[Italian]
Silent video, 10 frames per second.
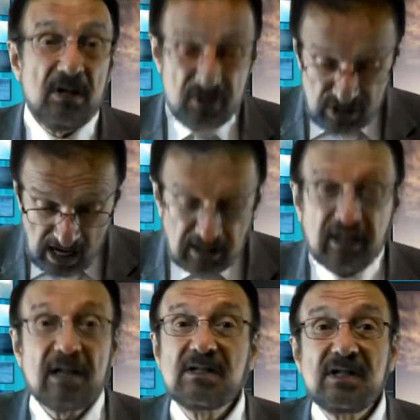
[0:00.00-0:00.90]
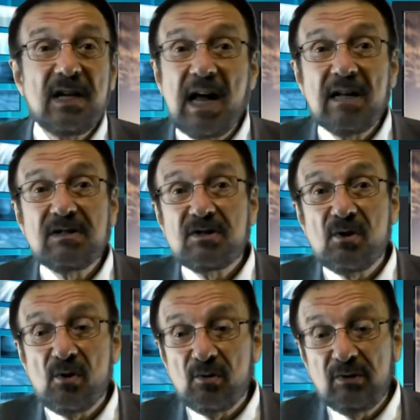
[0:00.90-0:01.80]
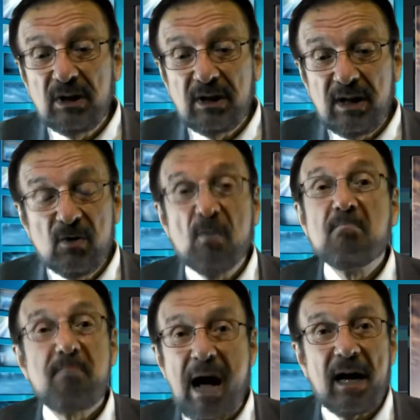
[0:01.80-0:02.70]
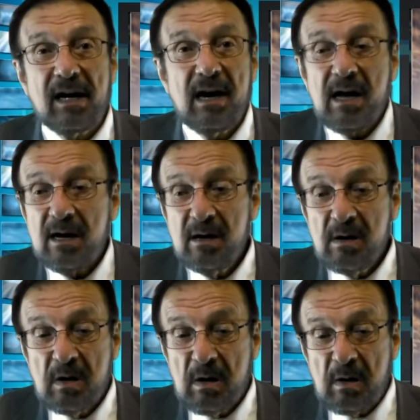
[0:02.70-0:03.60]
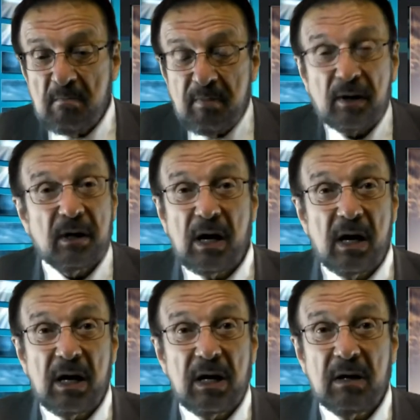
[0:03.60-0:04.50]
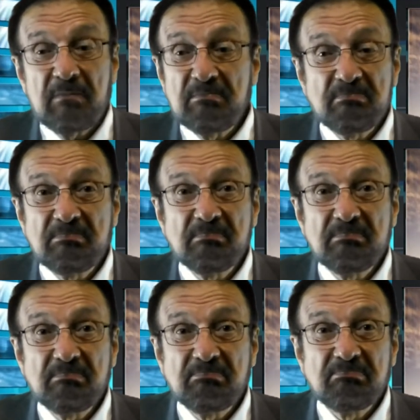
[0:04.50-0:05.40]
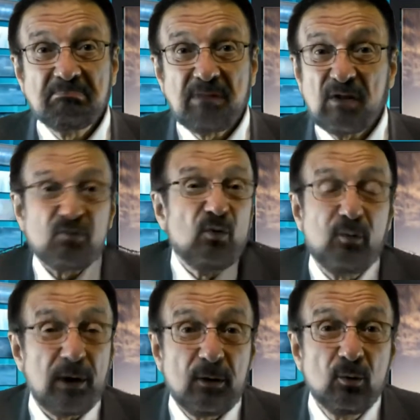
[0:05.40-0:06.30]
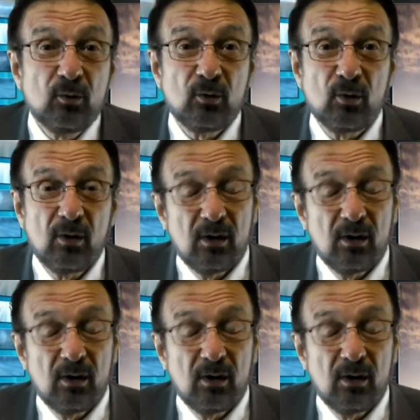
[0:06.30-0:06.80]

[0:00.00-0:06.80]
c'è anche il silenzio di chi non parla perché è stufo di tutto.